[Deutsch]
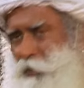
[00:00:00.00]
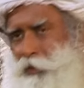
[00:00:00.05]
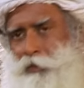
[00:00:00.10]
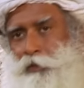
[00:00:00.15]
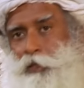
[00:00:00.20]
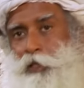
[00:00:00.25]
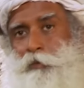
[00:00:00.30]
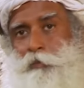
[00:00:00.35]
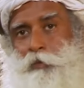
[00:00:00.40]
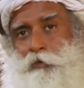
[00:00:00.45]

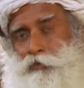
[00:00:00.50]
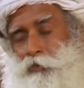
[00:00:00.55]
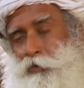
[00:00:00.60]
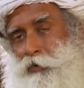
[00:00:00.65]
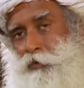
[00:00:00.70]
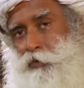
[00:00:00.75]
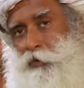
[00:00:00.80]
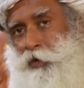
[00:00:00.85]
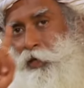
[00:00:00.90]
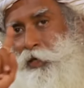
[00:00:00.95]
die hältst du
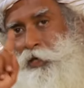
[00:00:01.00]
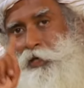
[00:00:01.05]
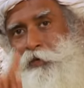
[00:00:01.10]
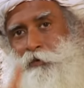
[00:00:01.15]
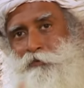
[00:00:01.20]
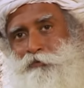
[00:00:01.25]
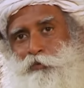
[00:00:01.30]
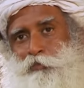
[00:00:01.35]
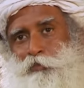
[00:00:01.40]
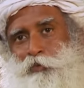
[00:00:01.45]

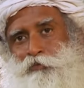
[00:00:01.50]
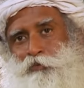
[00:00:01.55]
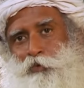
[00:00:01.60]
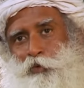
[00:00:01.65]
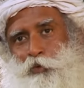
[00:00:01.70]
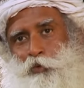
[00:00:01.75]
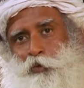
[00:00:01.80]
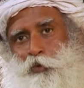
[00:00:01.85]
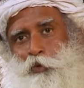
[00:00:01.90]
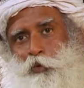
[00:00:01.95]
beiseite.
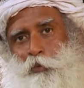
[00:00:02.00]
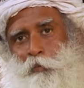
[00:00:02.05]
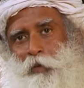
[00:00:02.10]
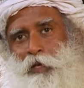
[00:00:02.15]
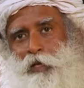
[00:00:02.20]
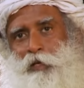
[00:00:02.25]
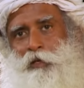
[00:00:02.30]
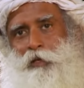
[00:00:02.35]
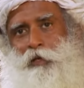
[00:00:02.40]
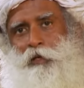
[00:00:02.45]
Heute,
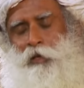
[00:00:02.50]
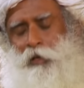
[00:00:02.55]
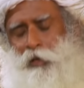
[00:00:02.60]
bevor du,